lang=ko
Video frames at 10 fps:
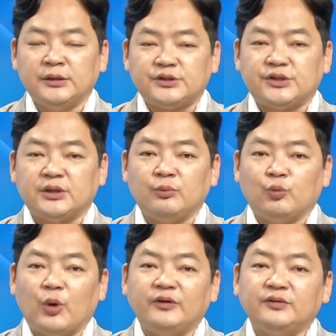지금
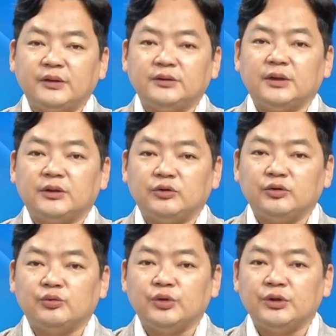왜 스레드가
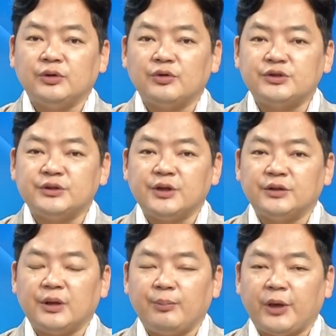뜨고 있는 것인지에
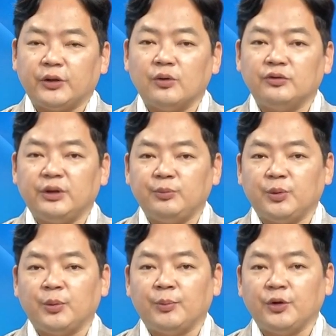대한 배경을
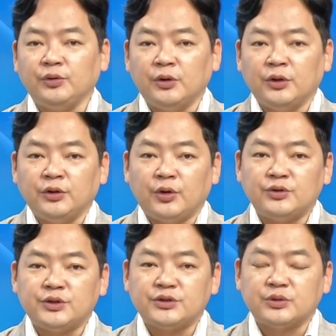살펴보면
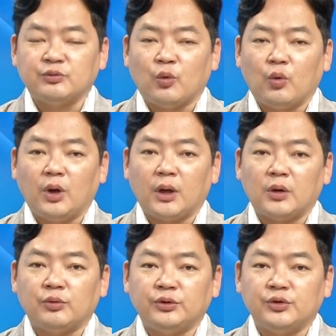현재 지금
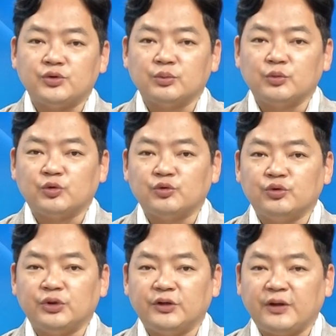올라가고 있는
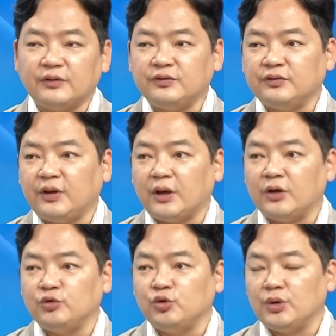종목군들의 상승세가
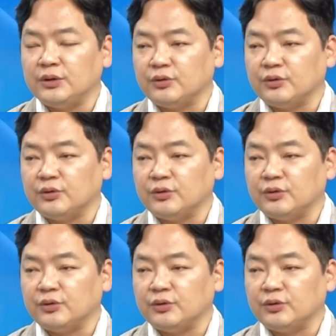유효한